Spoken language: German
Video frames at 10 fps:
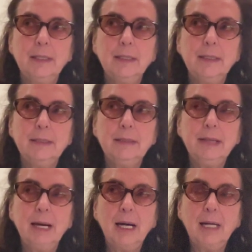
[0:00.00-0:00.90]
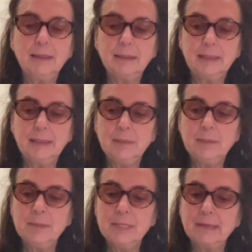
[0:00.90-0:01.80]
in dieser Art
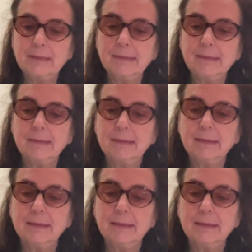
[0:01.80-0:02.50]
geben, dass